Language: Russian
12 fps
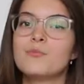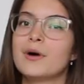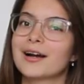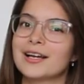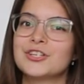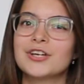
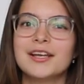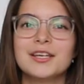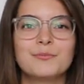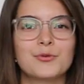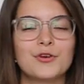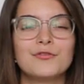По
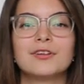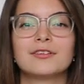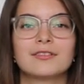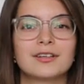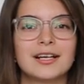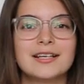окончании
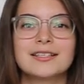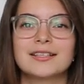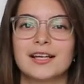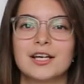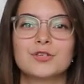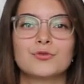профильного
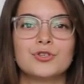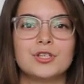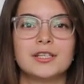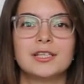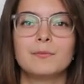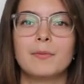класса наши
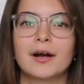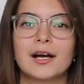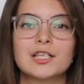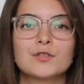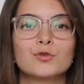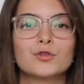ученики
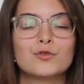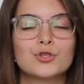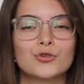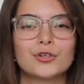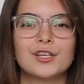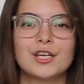показывают
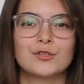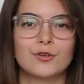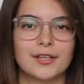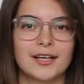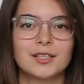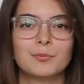высокие
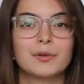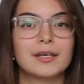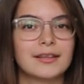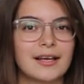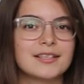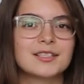результаты по
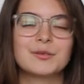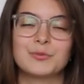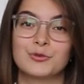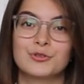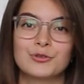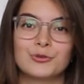
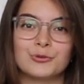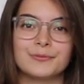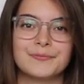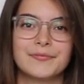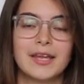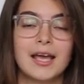китайскому
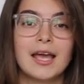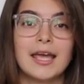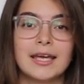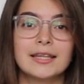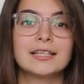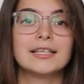языку.
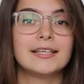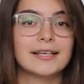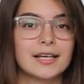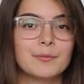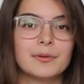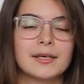Это
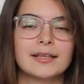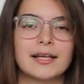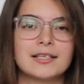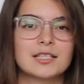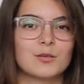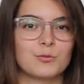ЕГЭ по
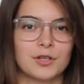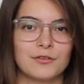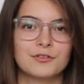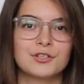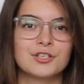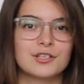китайскому
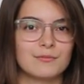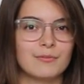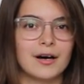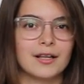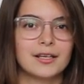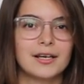на высшие
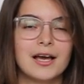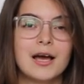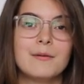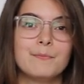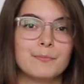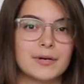баллы,
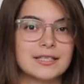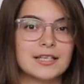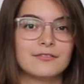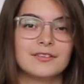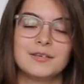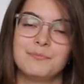
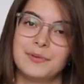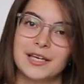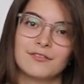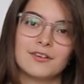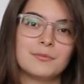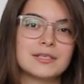призовые
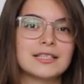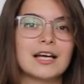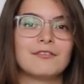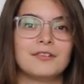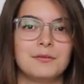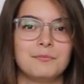первые
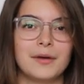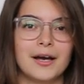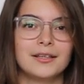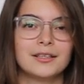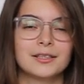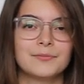места в
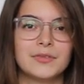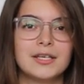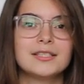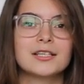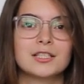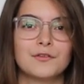Олимпиадах
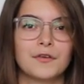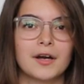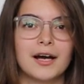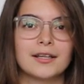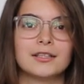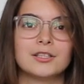и
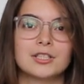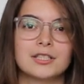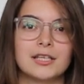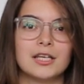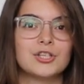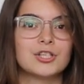сертификаты
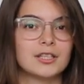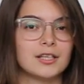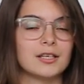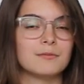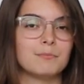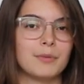ЧСКИ
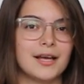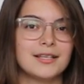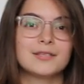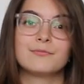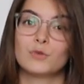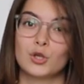4-5
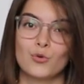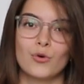на